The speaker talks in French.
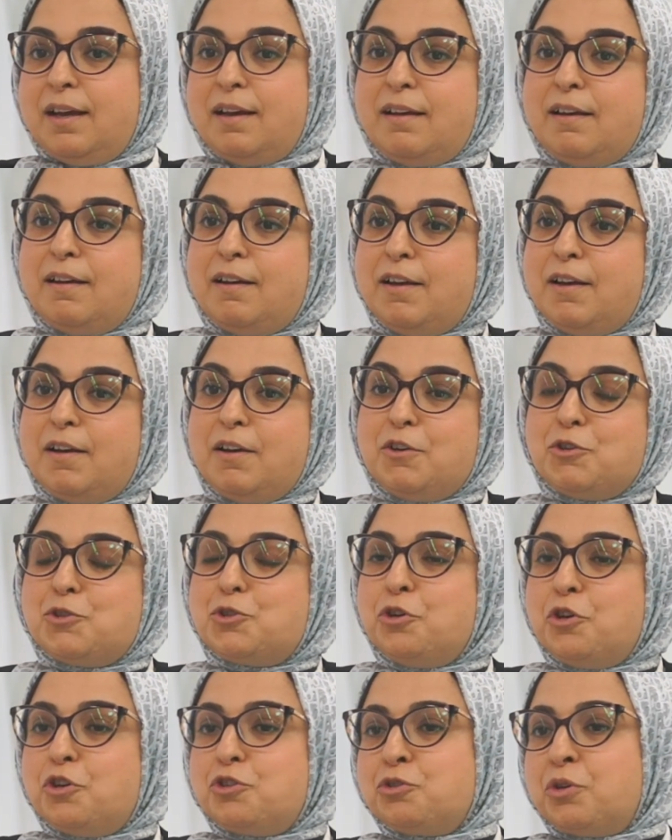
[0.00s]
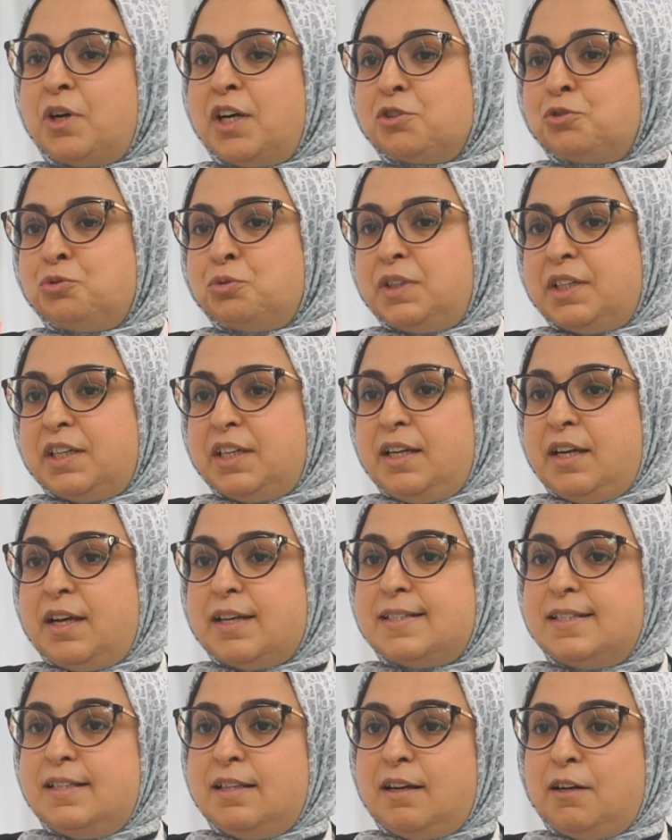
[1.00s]
Euh, je, rajouterai
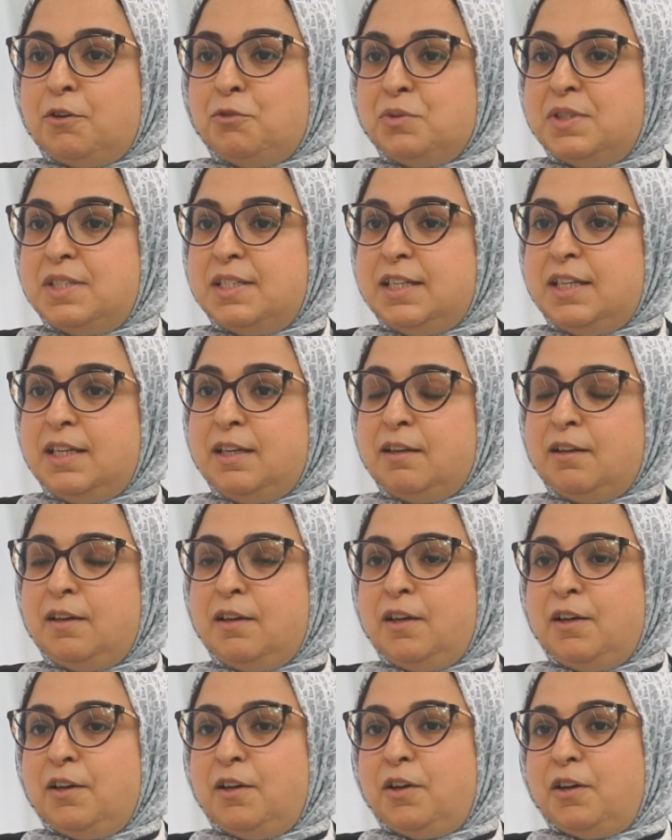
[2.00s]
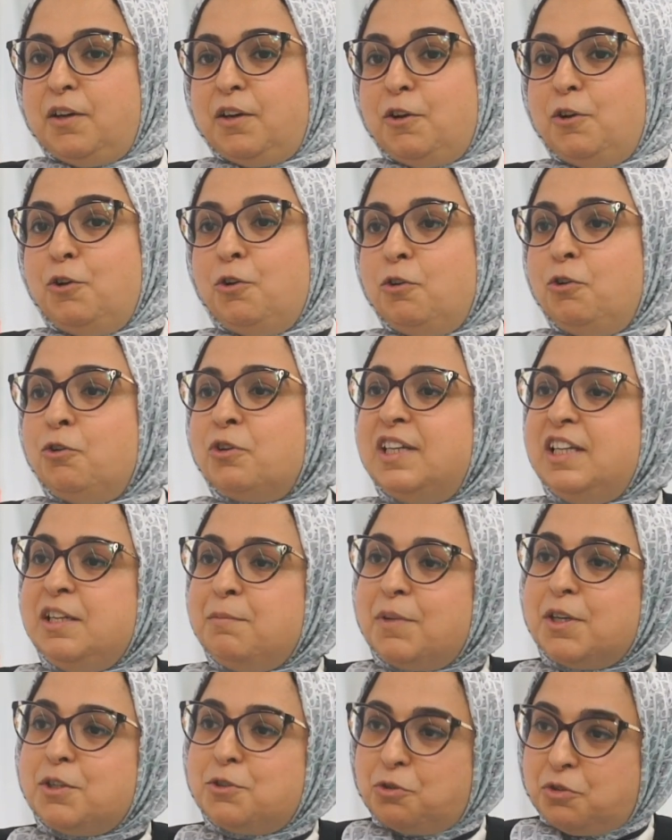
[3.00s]
à cela aussi euh, le,
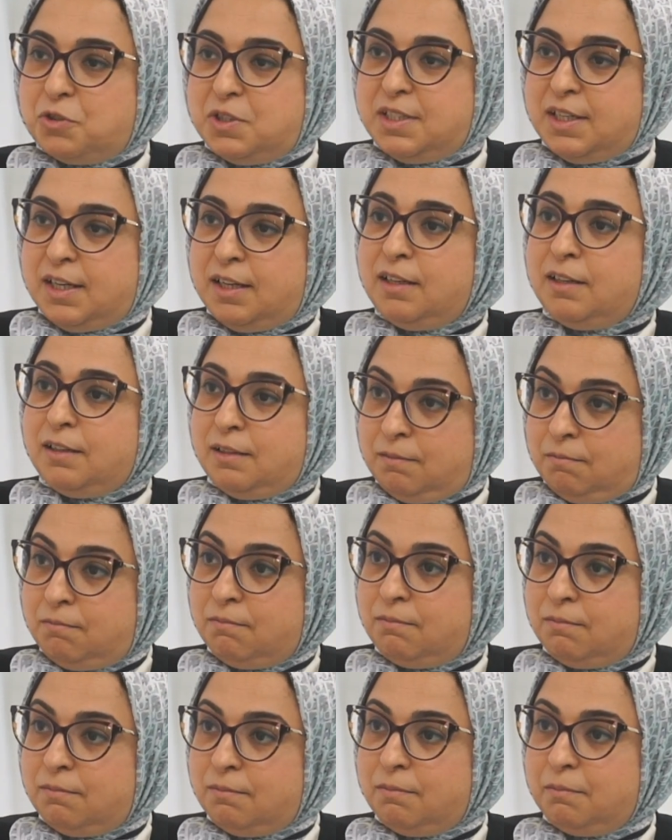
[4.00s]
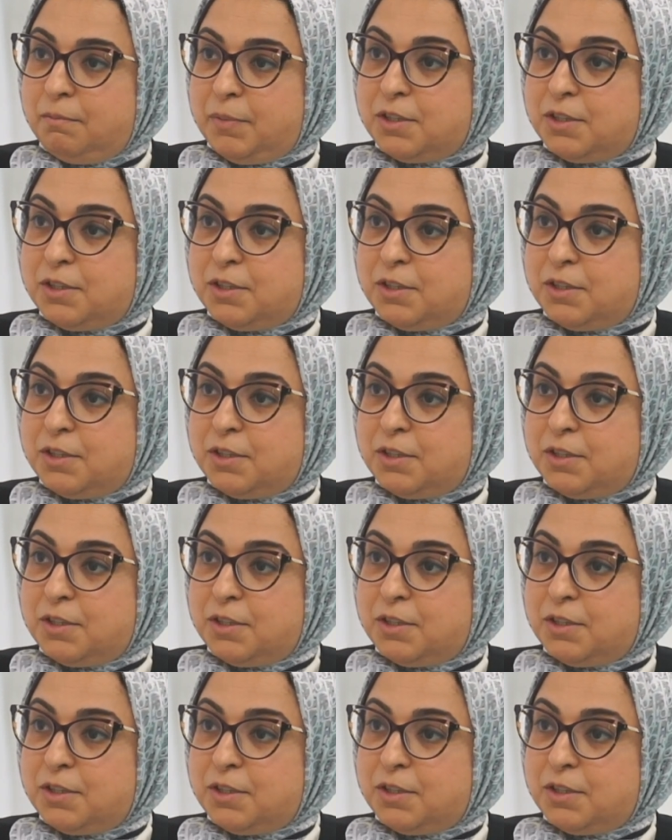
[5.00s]
climat social, mhm.